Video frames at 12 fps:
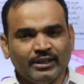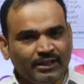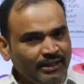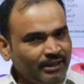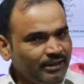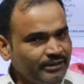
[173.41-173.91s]

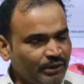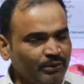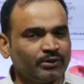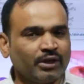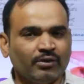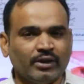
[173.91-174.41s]
ఇది
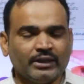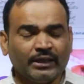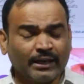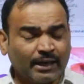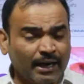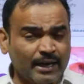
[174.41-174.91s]
జరుగుతూ ఉన్నది
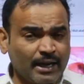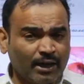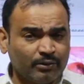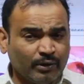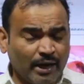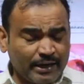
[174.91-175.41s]
ఇక్కడనే
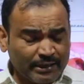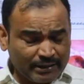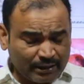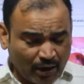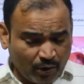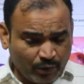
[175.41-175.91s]
కాదు
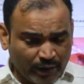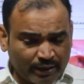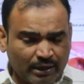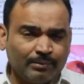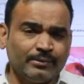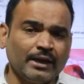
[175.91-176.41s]
హరీష్ రావు
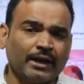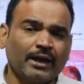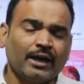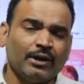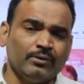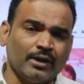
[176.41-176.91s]
వర్గం
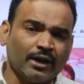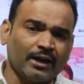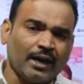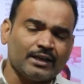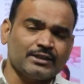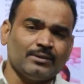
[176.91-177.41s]
ఎక్కడున్నా
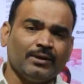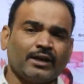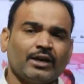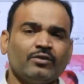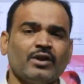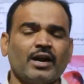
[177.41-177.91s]
కానీ రాష్ట్రంలో
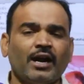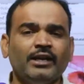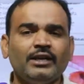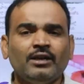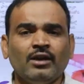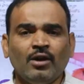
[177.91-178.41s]
ఎక్కడున్నా కానీ